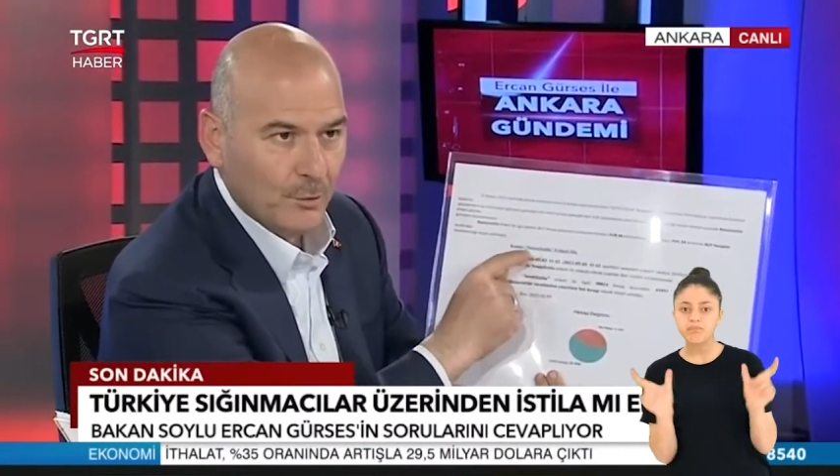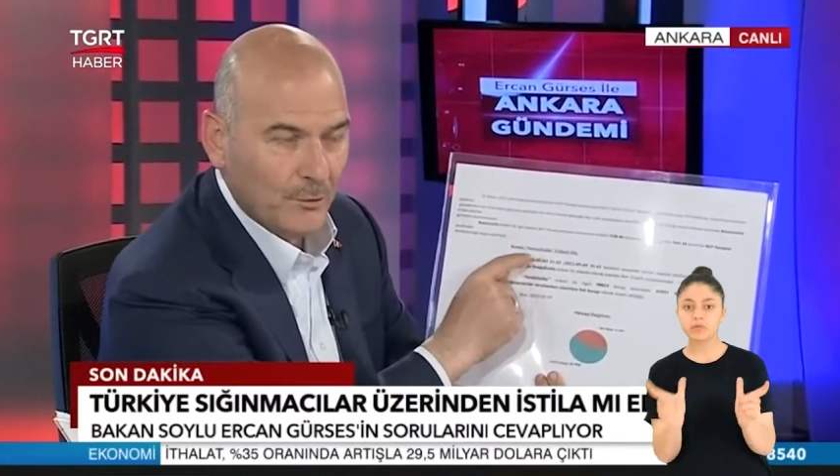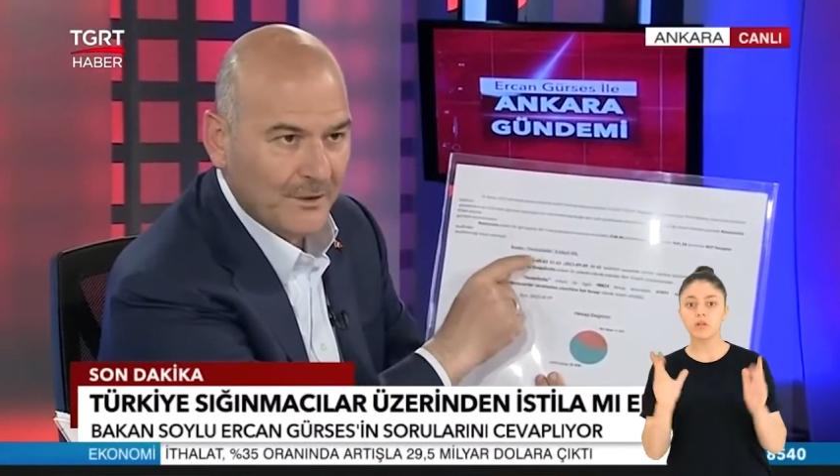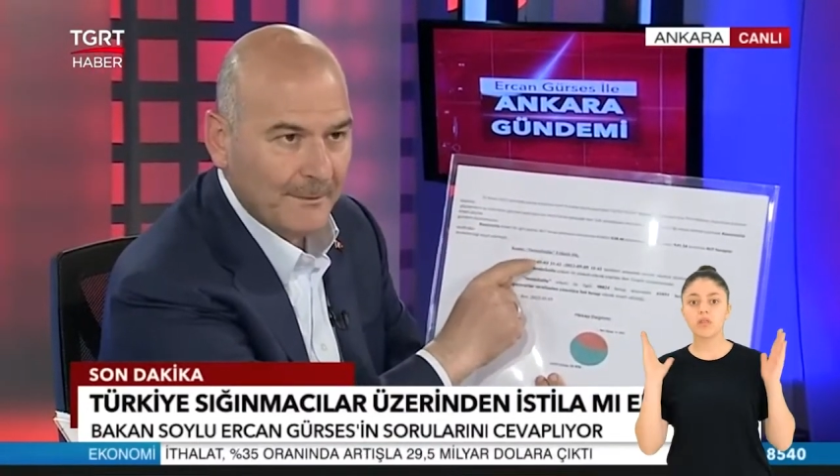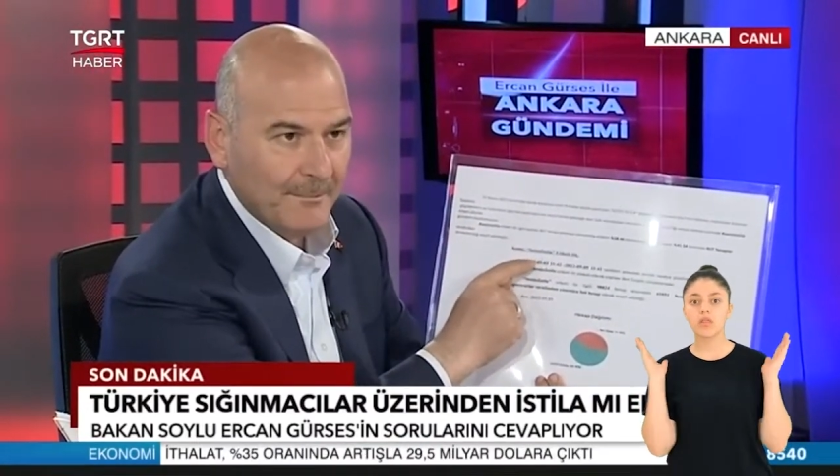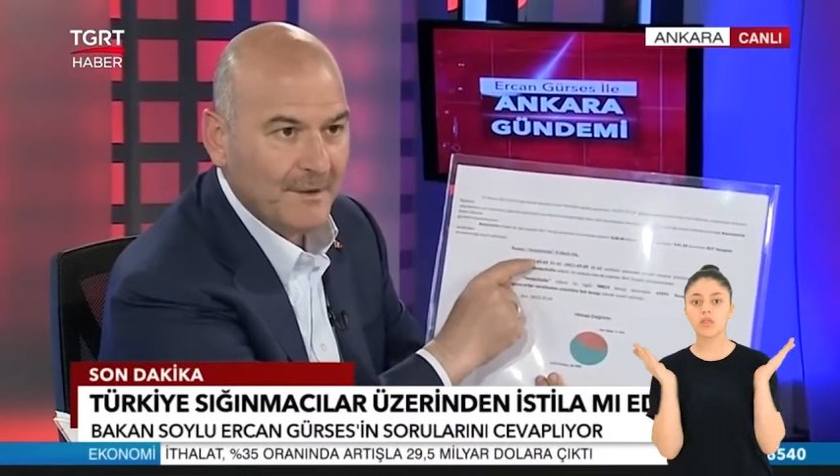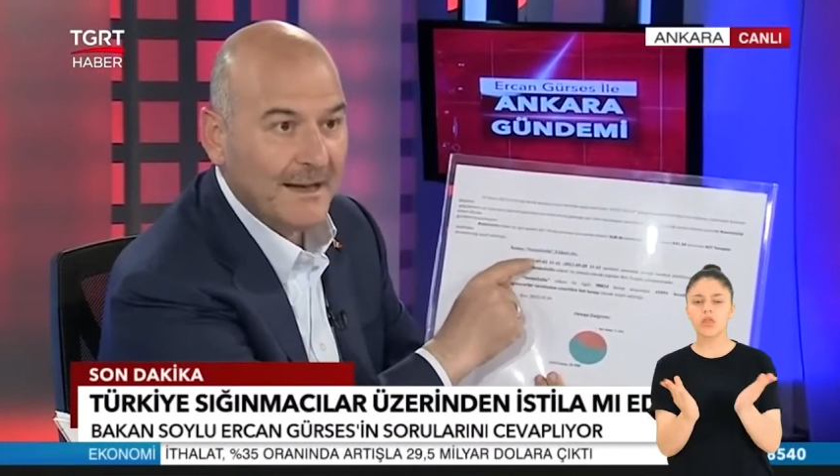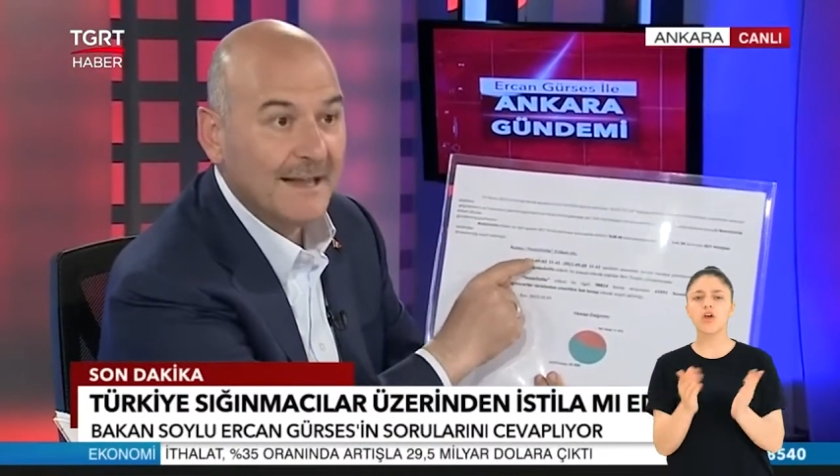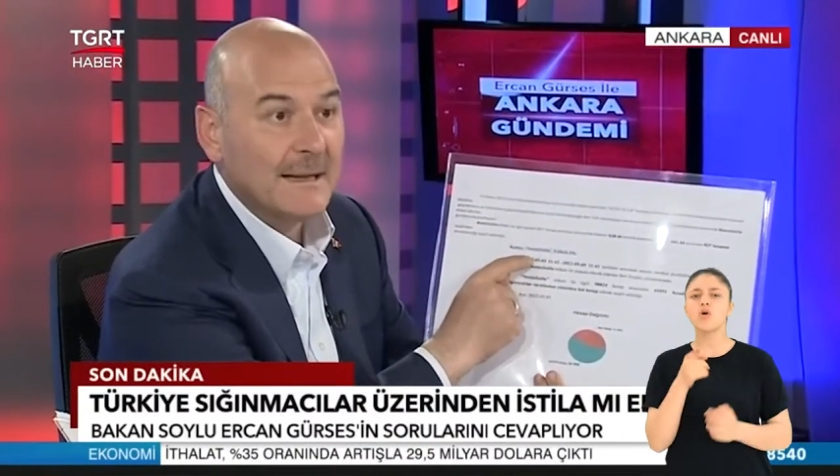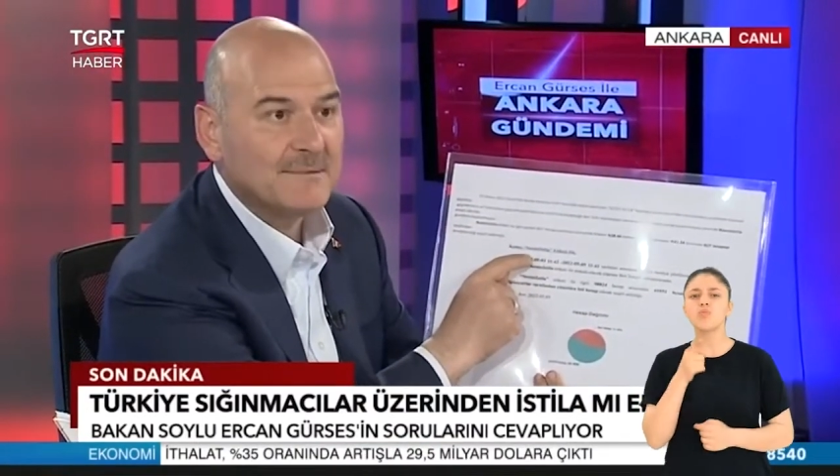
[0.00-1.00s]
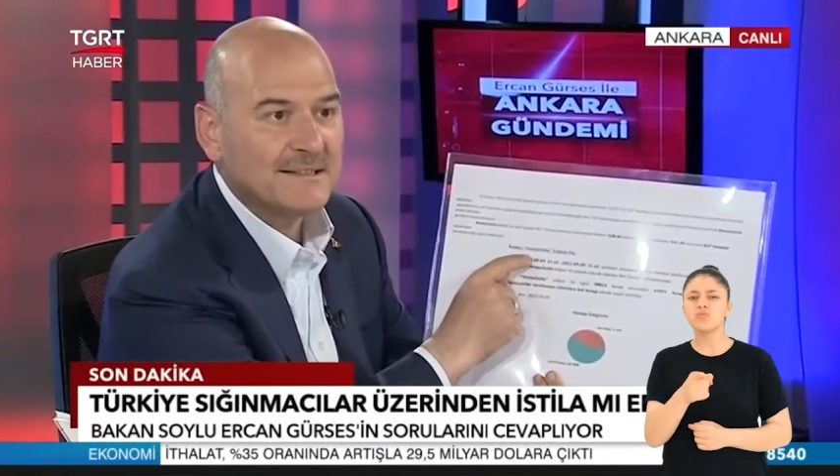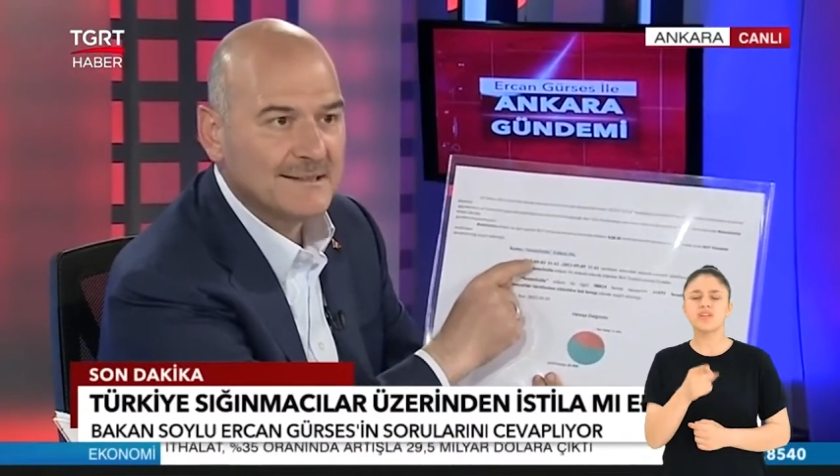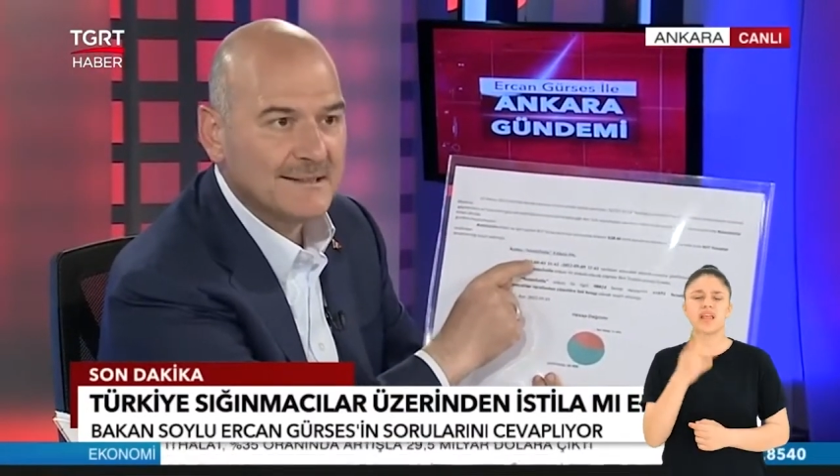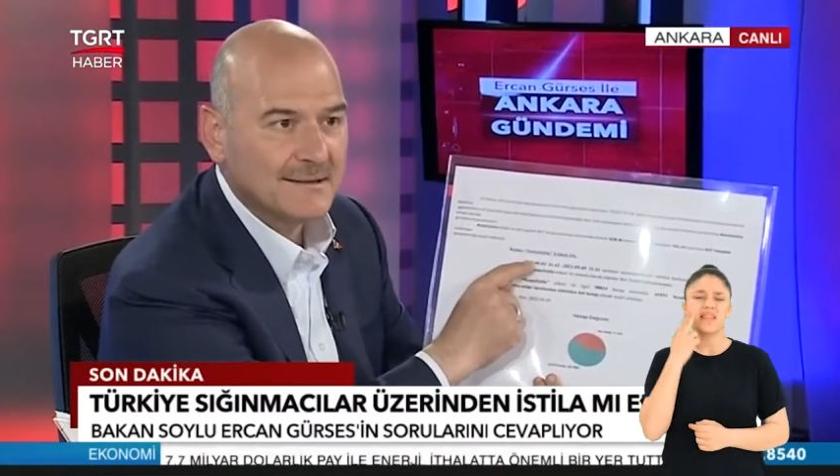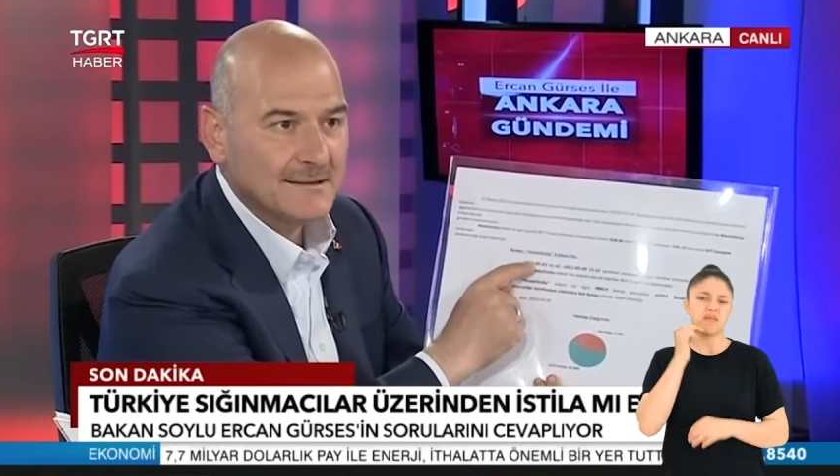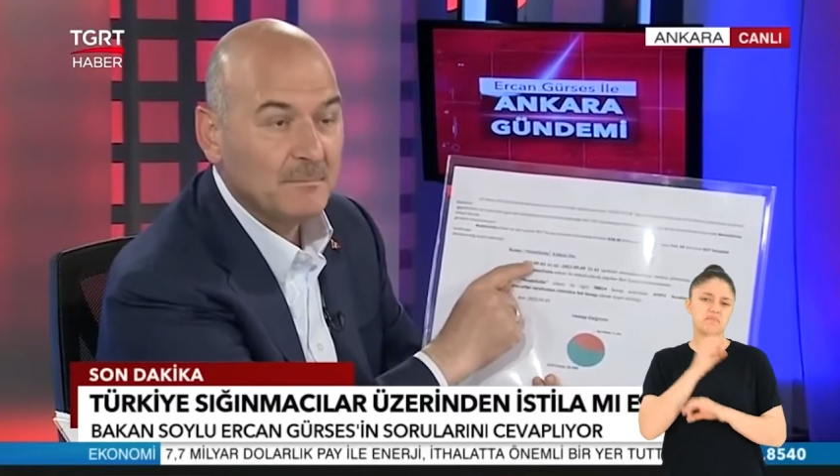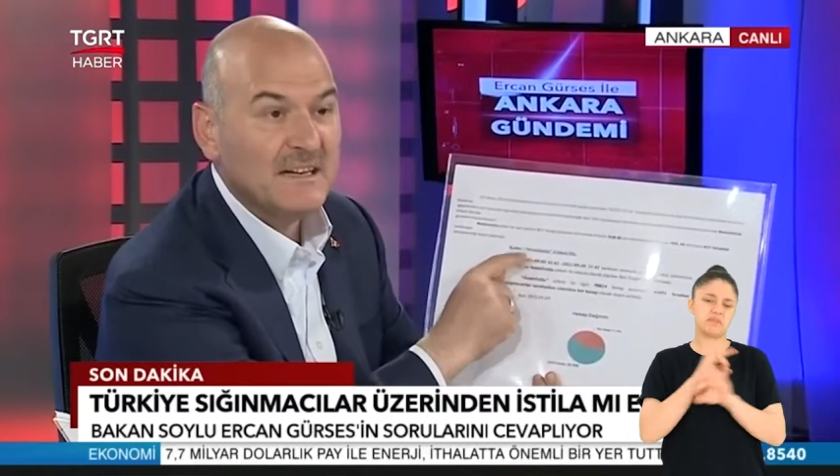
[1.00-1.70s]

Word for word: bu film bir edepsizliktir,